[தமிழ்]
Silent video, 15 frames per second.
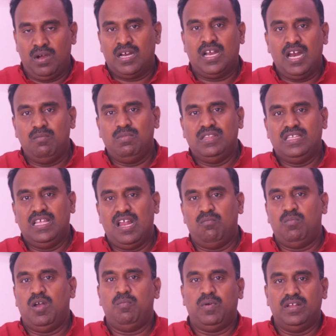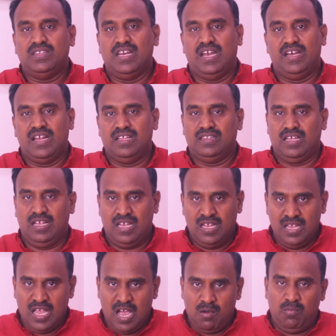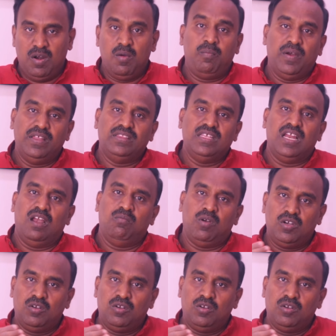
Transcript: மக்கள் மத்தியில் அம்பலப்படுத்தலைன்னா தான் அம்பலப்படுத்தினால்